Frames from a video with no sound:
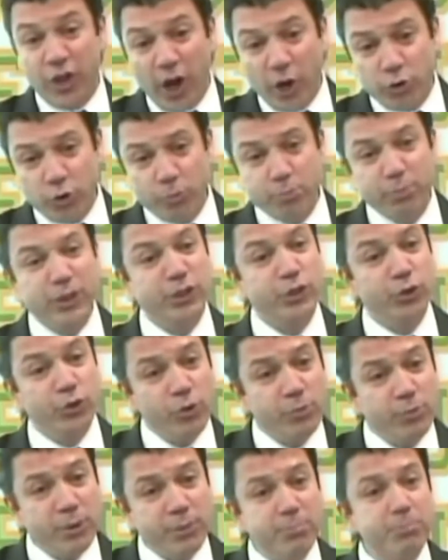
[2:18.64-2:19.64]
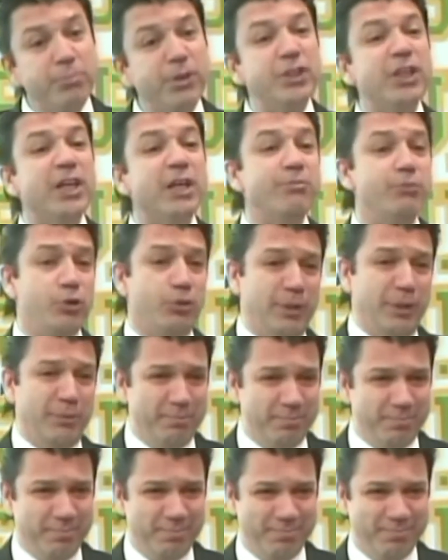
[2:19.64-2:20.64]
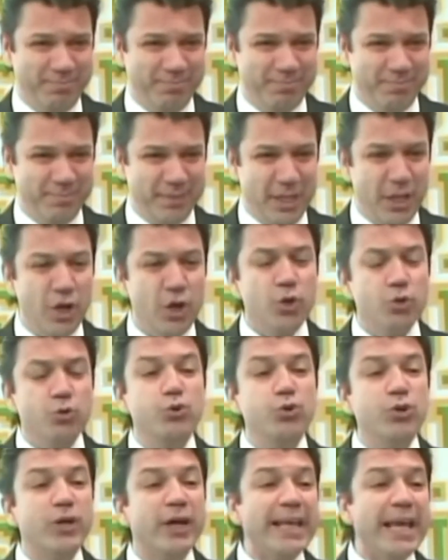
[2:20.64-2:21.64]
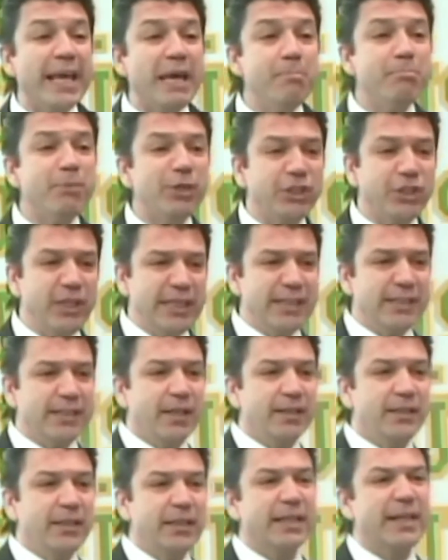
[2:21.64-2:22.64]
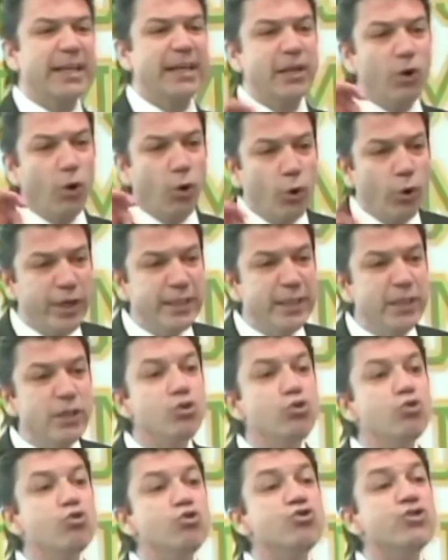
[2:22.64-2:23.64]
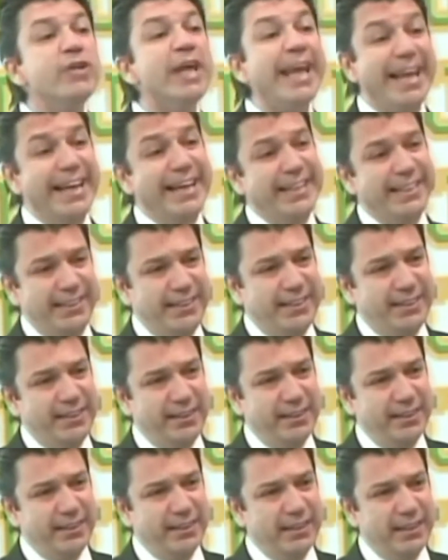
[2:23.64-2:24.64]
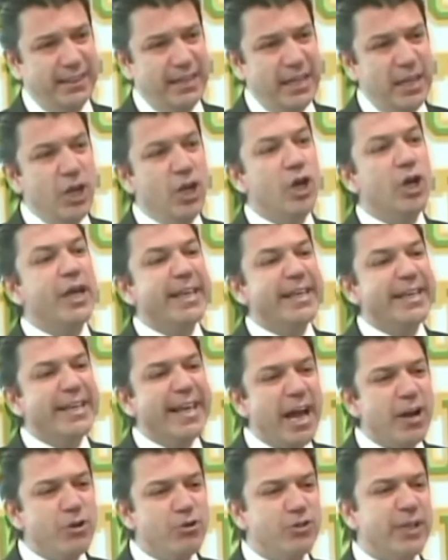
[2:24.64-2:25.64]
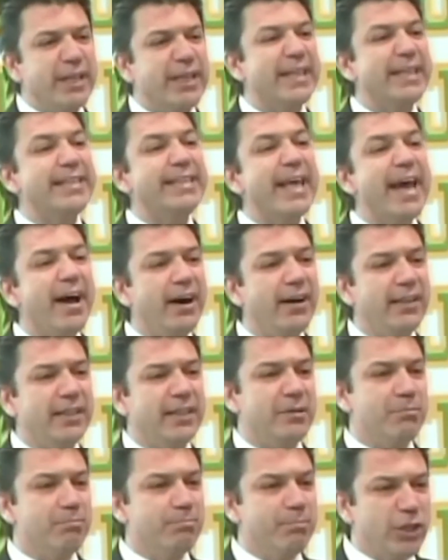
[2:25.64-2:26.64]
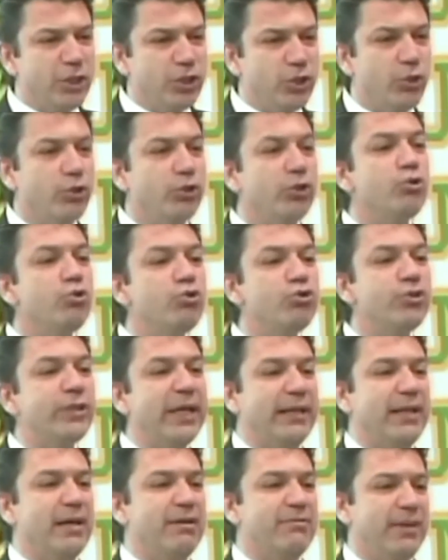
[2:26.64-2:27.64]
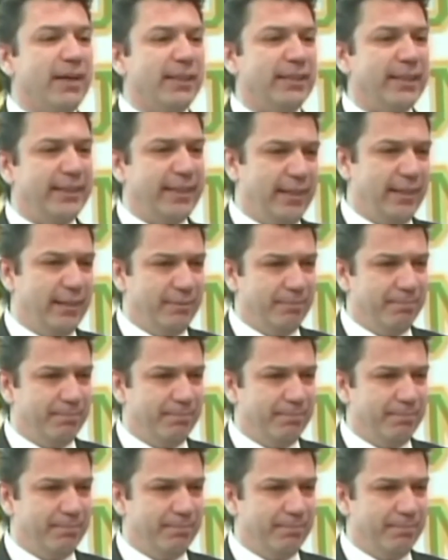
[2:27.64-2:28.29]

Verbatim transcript: Daha çok başarıyor muyum, başaramıyor muyum? Dünyanın en başarılı insanların oranı %50'dir yeryüzündeki dehaların başarı yüzde elden fazla değil.